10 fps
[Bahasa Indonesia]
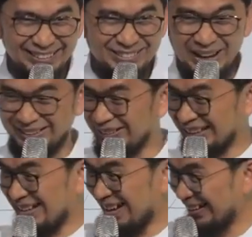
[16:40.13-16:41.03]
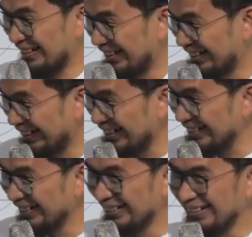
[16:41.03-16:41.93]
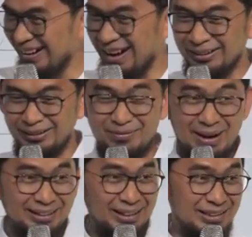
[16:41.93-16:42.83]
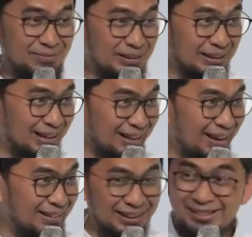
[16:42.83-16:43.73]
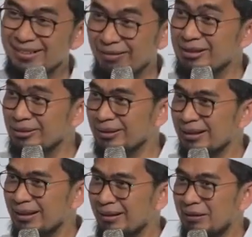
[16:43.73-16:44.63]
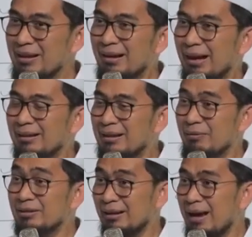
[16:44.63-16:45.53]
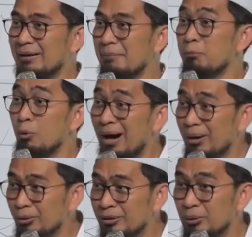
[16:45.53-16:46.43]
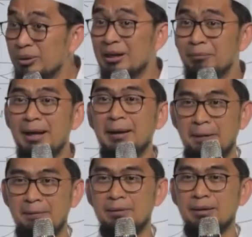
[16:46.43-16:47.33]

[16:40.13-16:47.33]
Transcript: Sepatu ketinggalan nih gitu kan. Ada di mana tadi nyimpen kendaraan gitu kan. Masuk. Padahal kata Nabi sederhana, buang urusan dunia ke belakang.